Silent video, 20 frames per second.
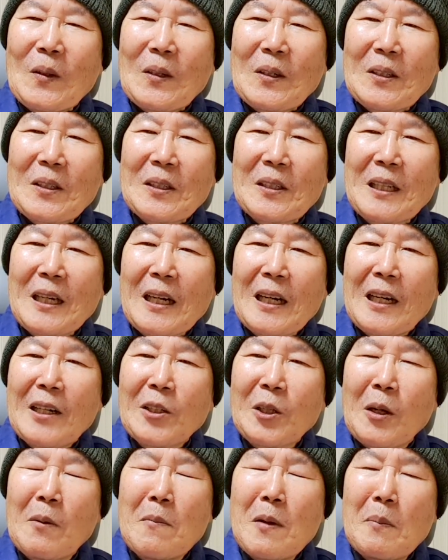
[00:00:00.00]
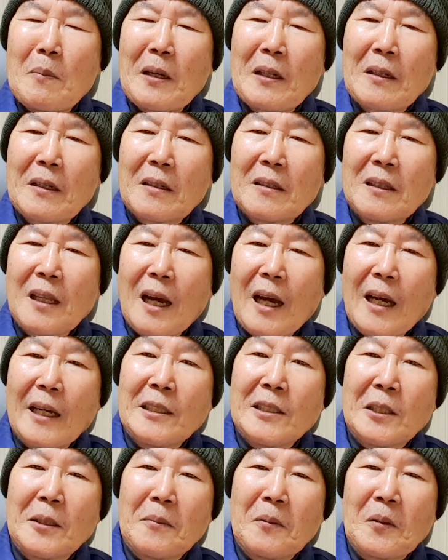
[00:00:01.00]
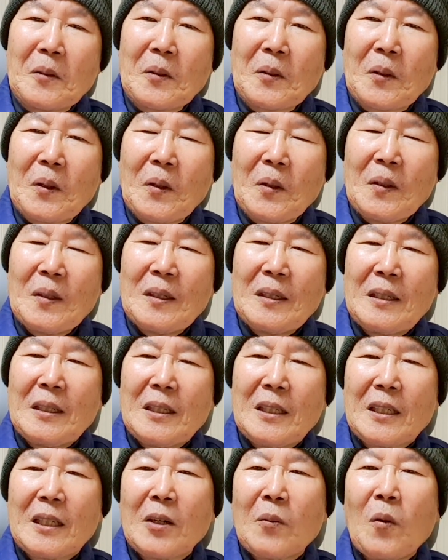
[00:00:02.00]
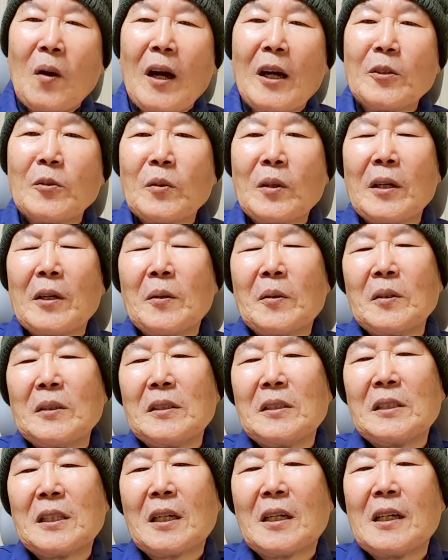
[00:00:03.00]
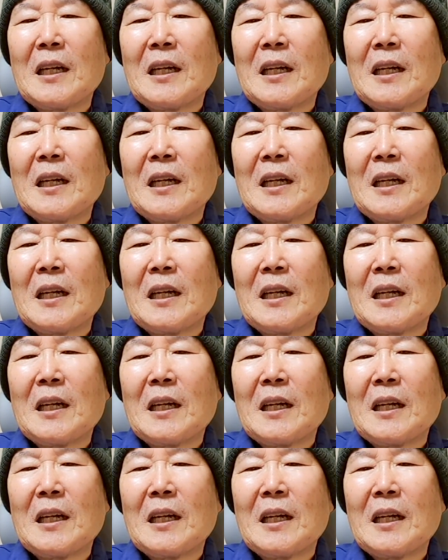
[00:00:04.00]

그러다가 열매 맺는 건 다 잊어버리고 이렇게 화류계로 인생을